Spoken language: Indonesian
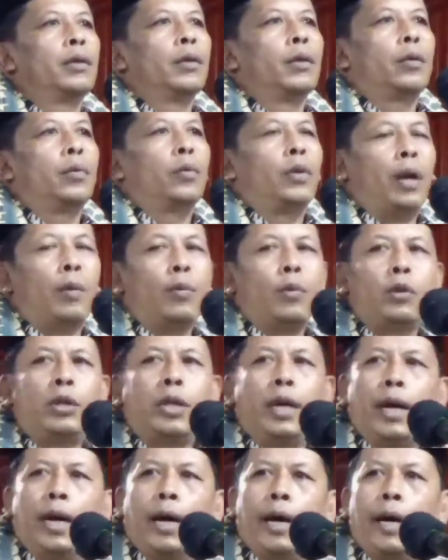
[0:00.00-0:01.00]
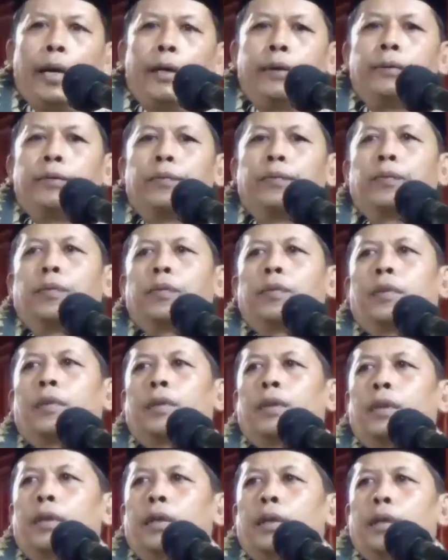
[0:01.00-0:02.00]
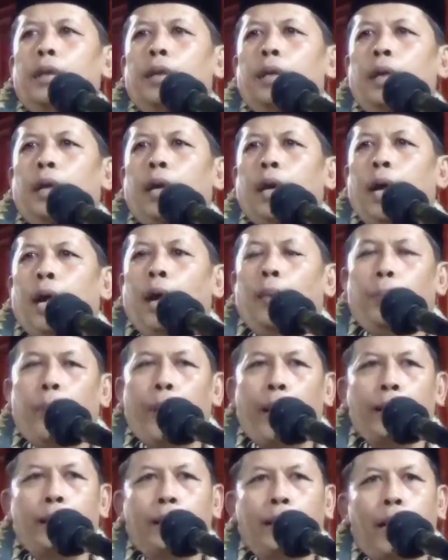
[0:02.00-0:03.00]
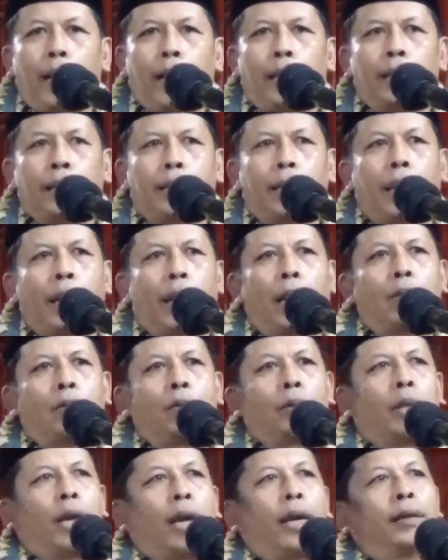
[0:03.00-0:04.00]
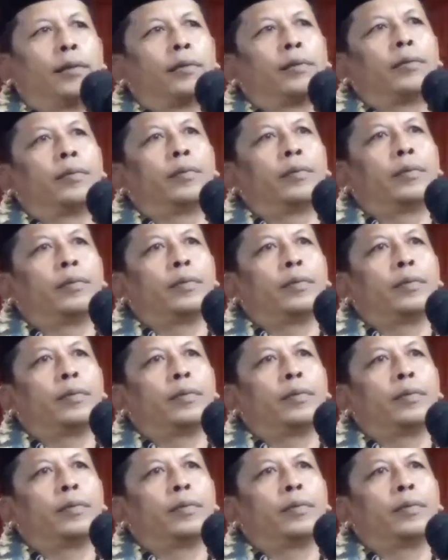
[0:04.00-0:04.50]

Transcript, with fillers: Mudah-mudahan apa yang telah kita lakukan